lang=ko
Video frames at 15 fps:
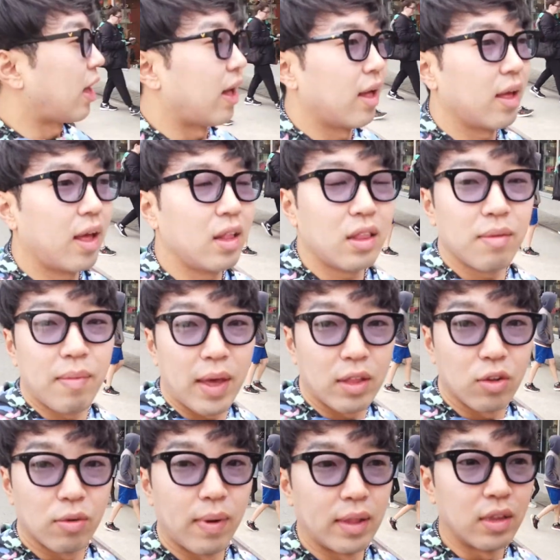다
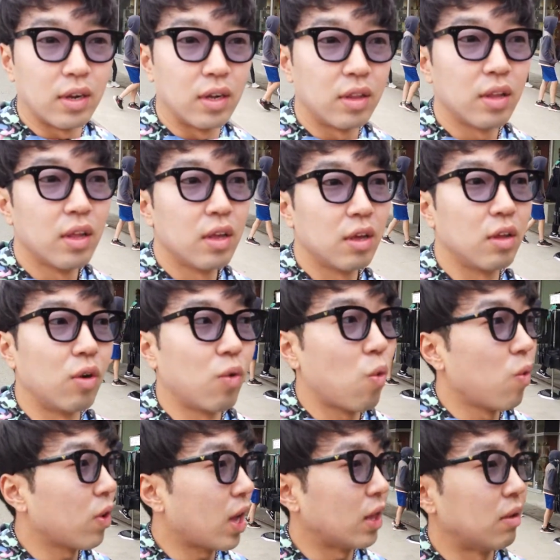핸드메이드로 만드는 이런
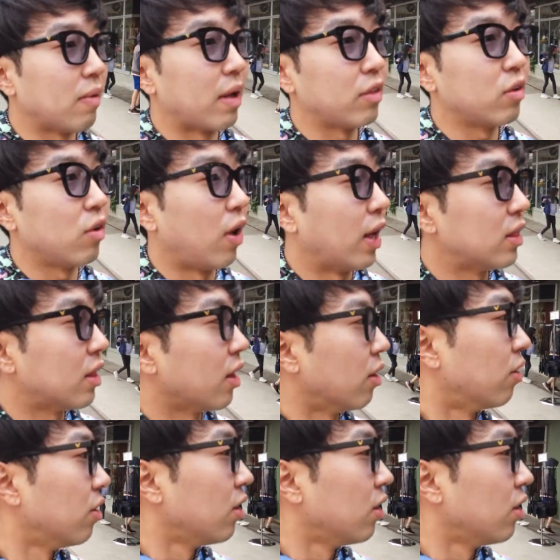공간이 많은 것 같아요